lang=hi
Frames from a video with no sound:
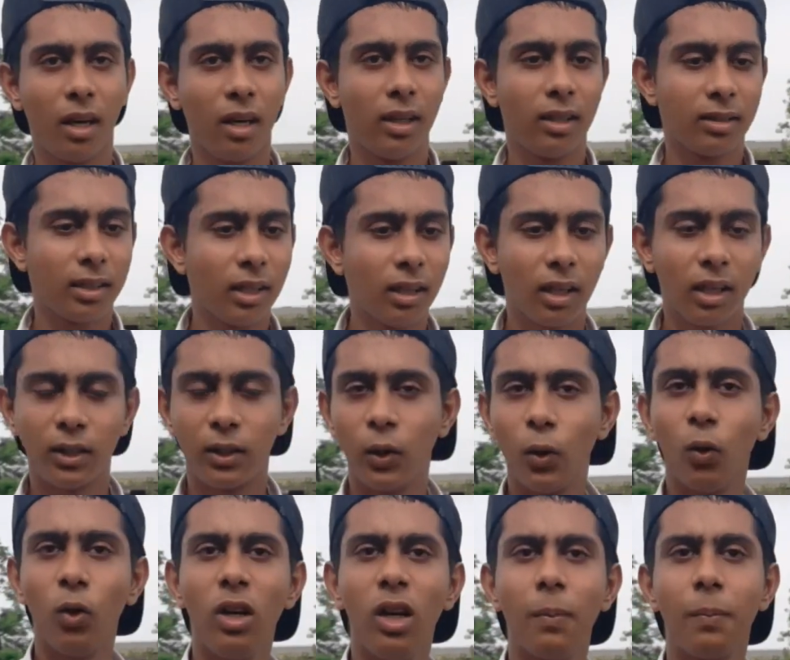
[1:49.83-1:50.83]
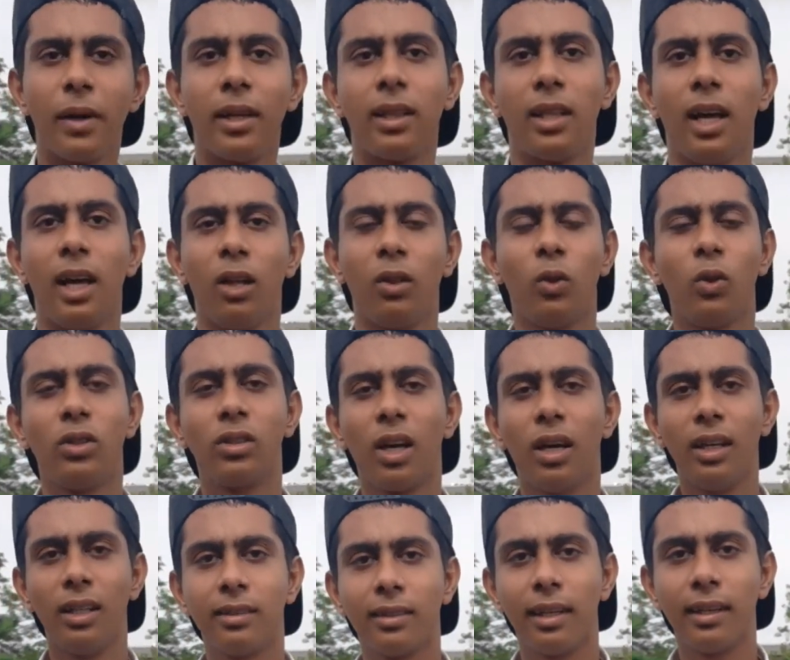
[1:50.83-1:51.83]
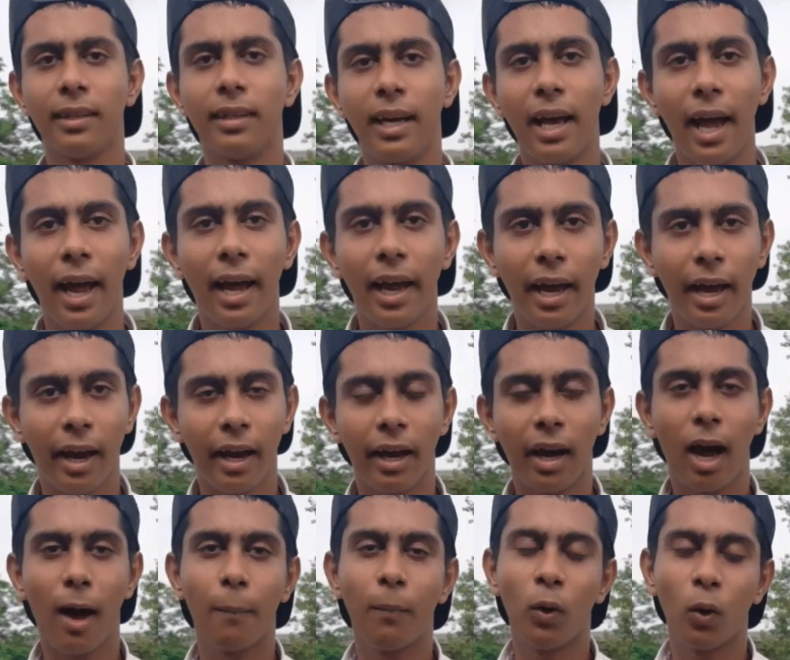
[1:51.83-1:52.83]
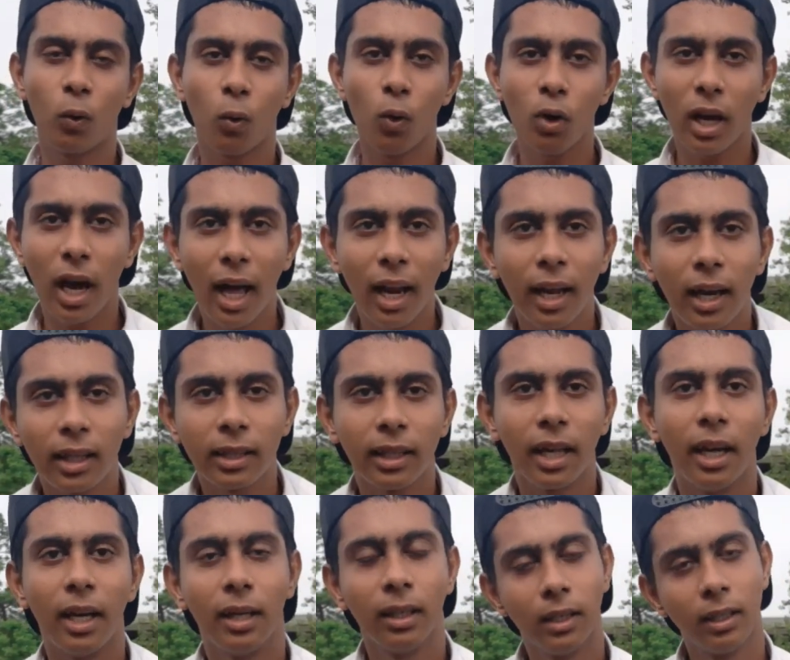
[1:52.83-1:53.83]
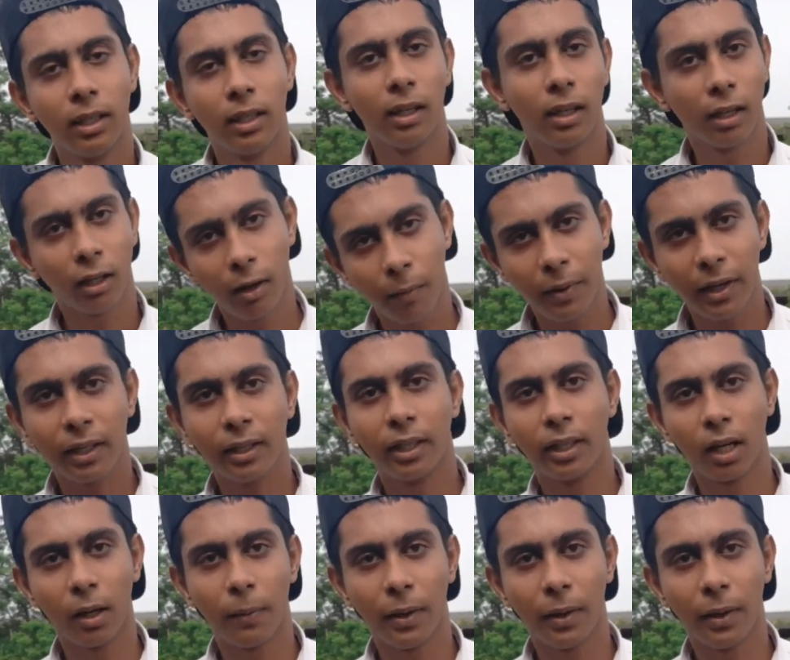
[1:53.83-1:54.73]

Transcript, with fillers: का रीज़न किसी को नहीं पता है तो इसका रीज़न क्या है आप लोग को क्या लगता है कमेंट करके